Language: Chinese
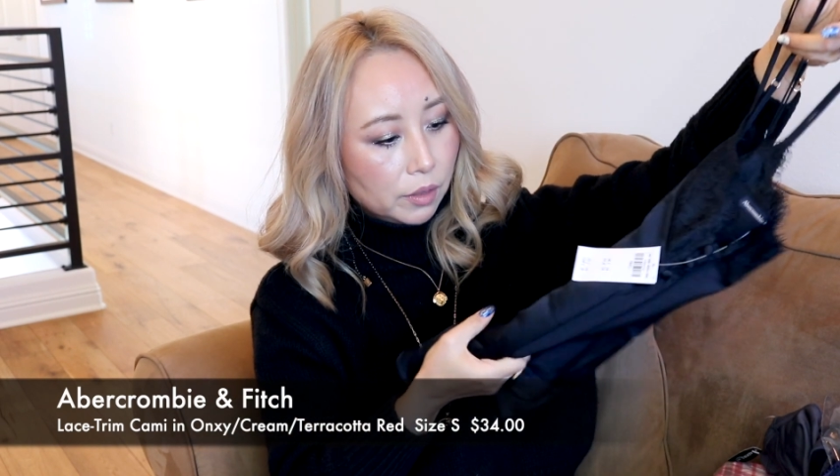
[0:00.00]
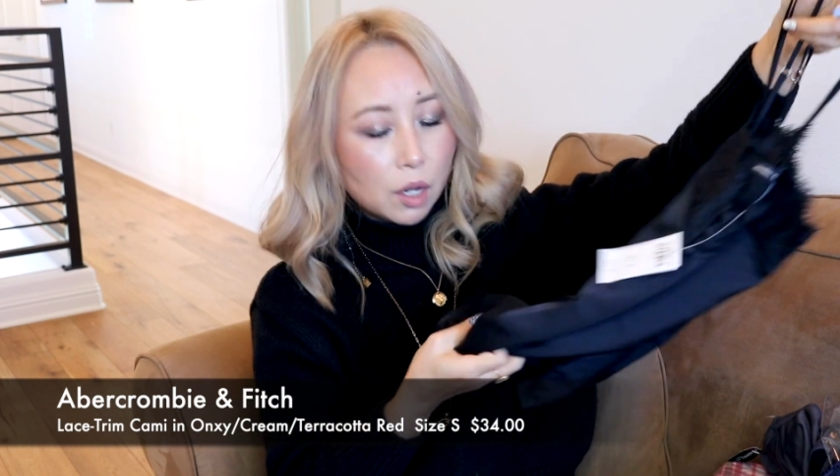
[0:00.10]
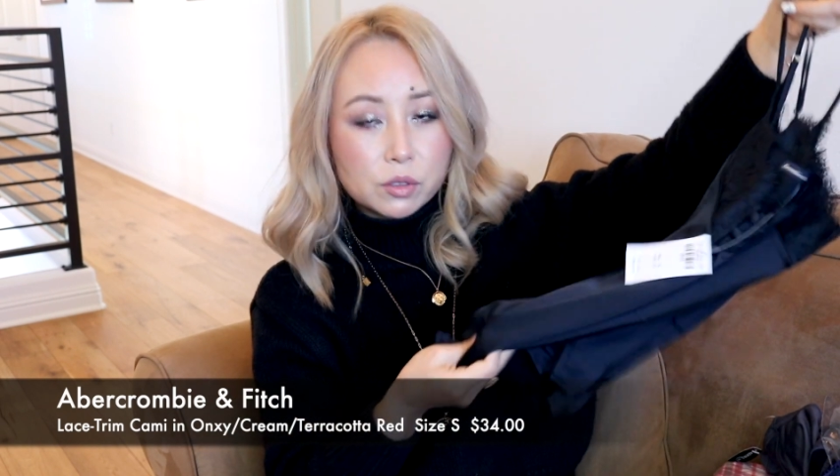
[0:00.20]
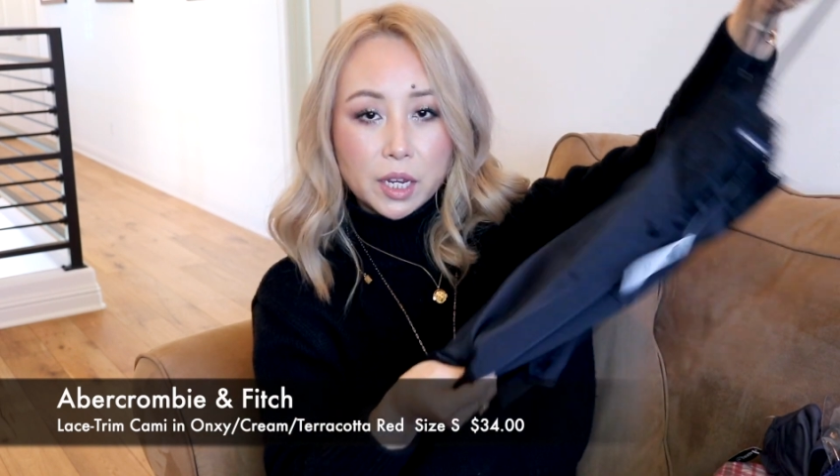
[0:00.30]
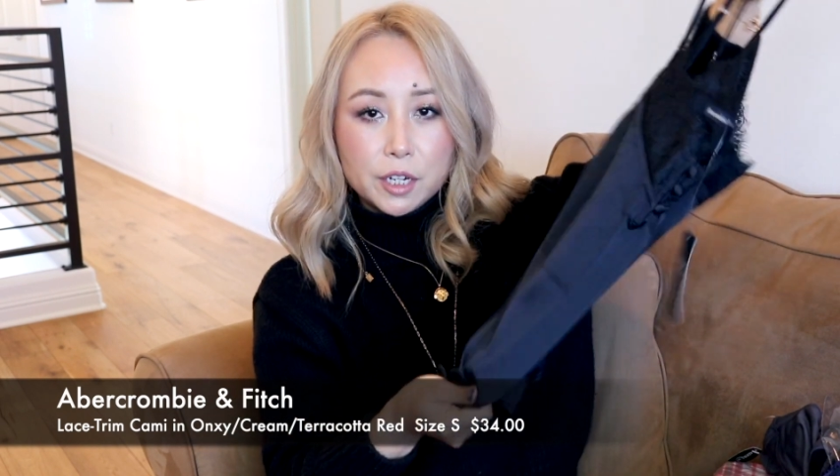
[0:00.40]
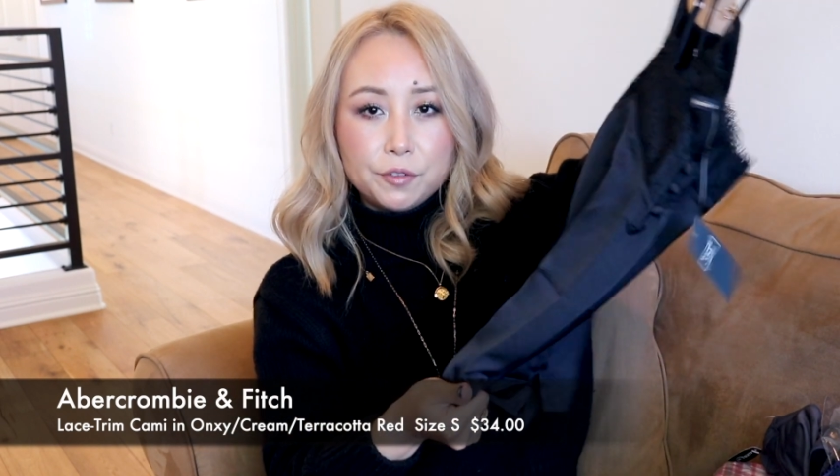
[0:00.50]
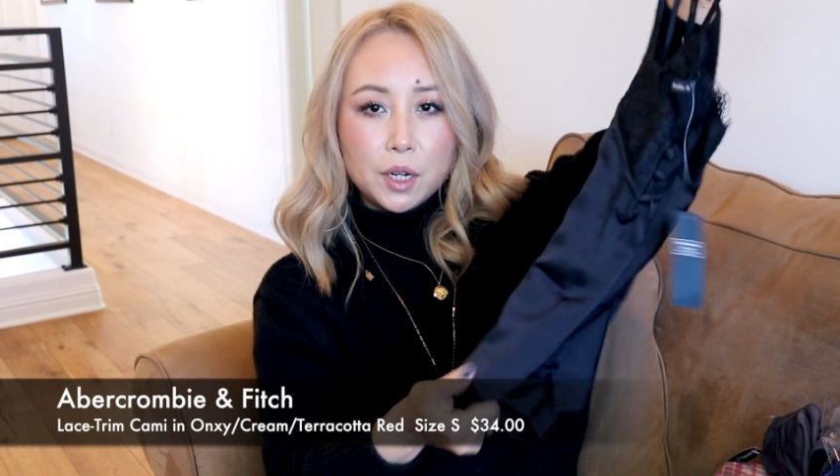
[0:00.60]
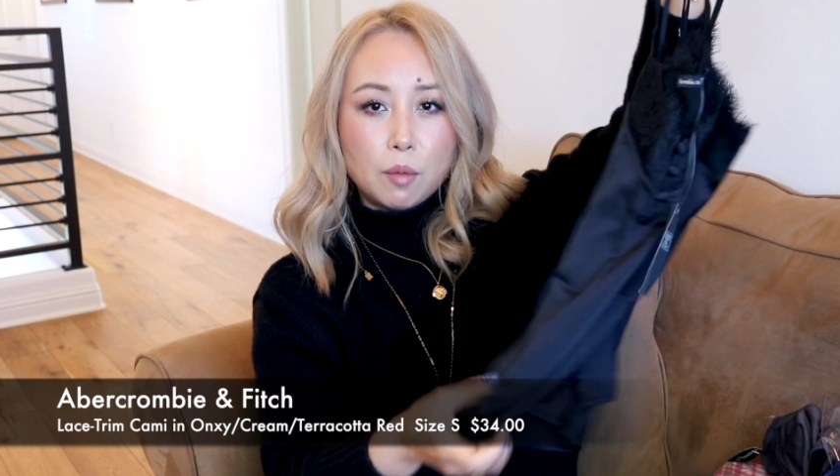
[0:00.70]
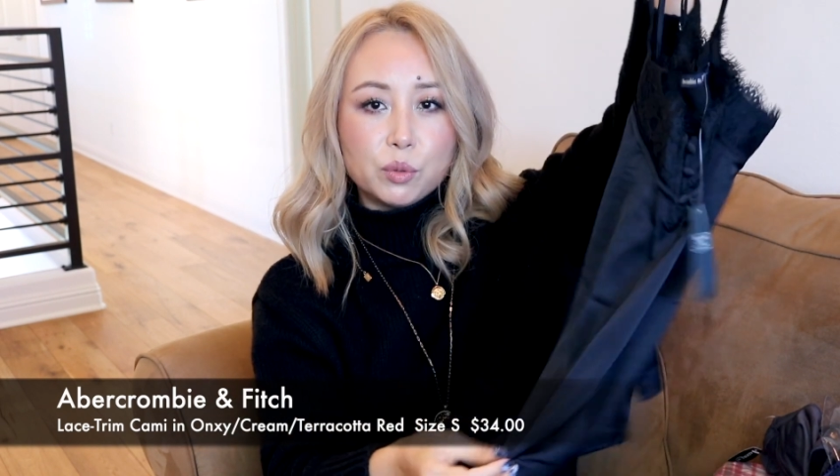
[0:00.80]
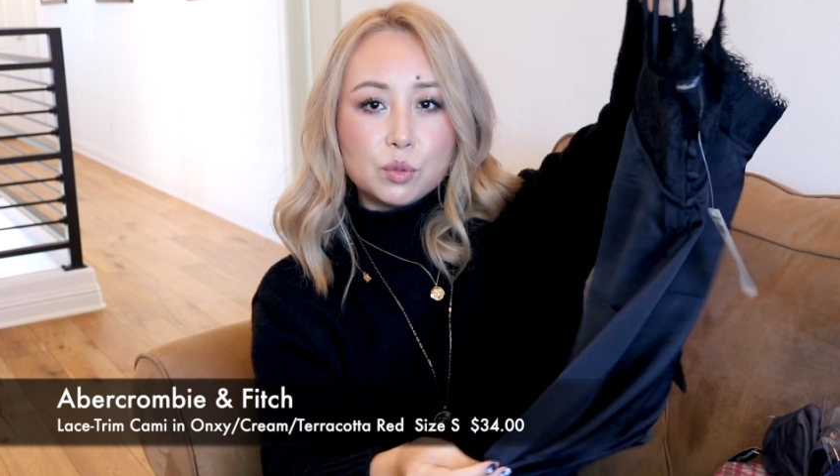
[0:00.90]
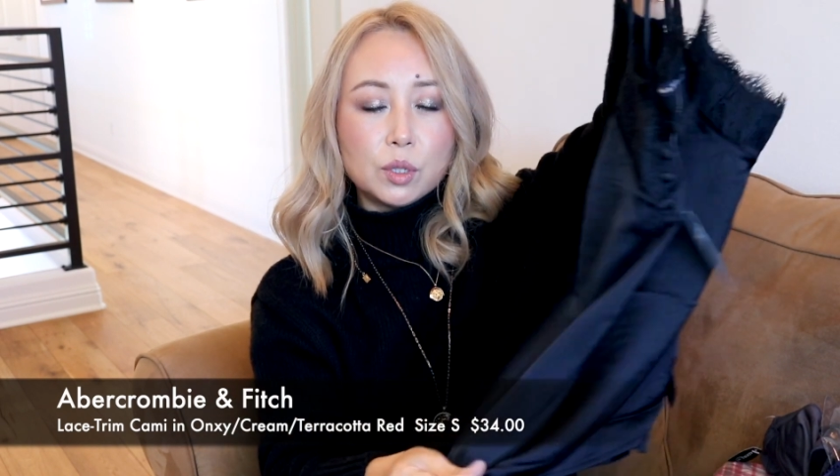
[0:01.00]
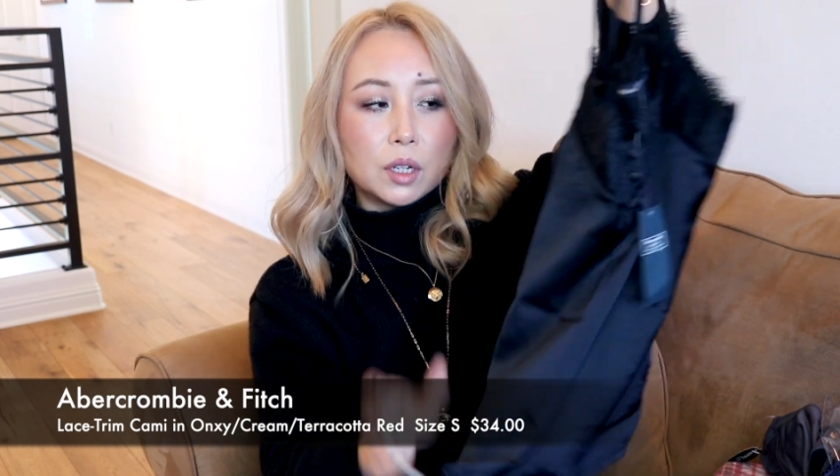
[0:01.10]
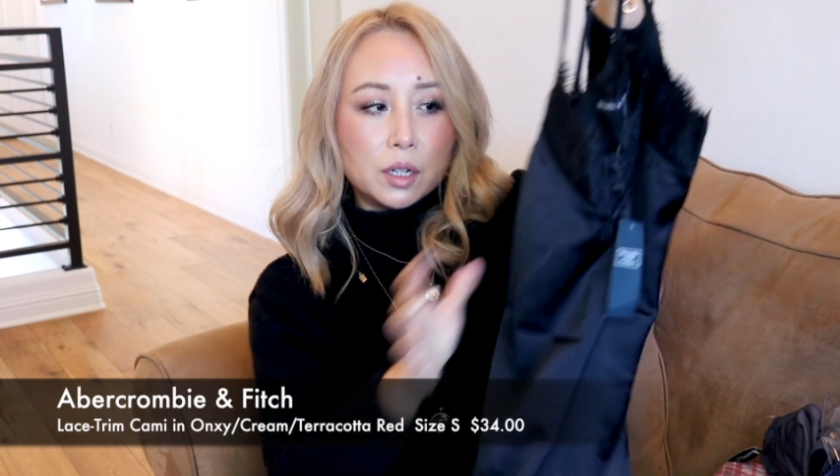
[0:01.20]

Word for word: 调子还是非常不错的，